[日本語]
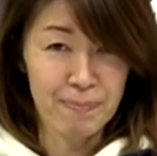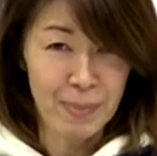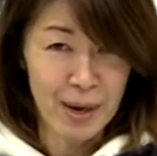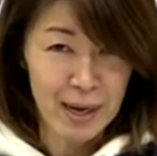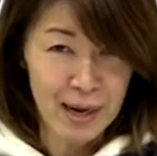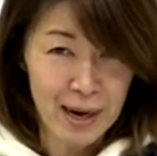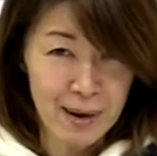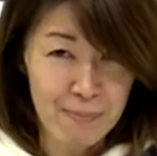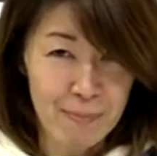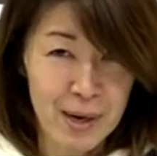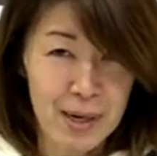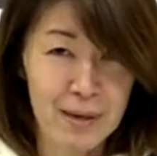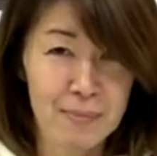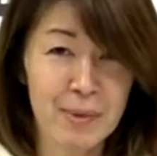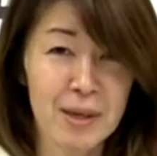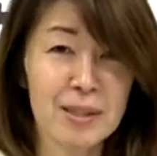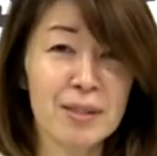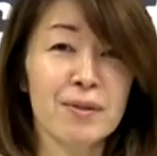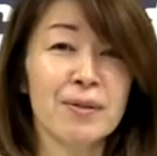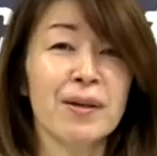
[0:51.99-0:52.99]
杯頑張り
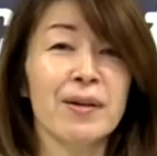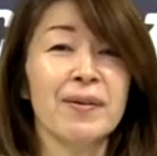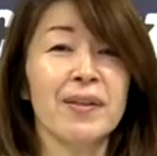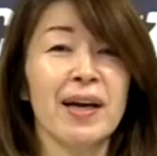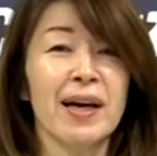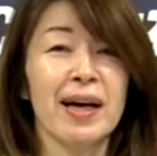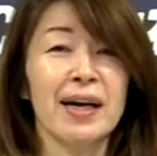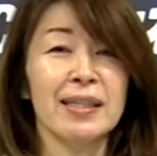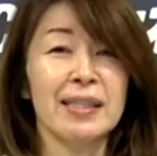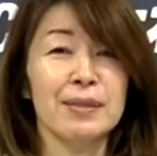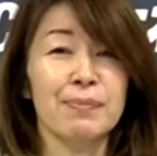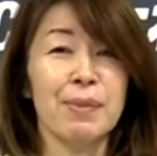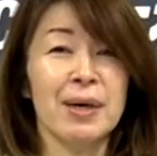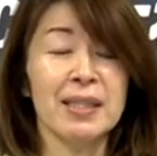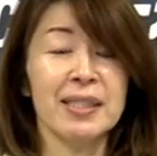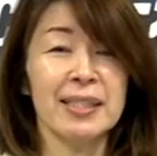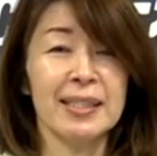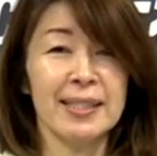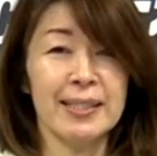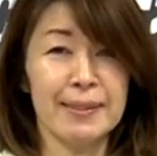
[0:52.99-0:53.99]
ます。応援お願いしま
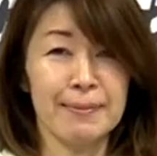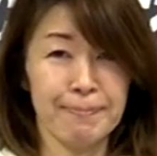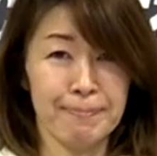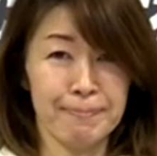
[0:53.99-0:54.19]
す。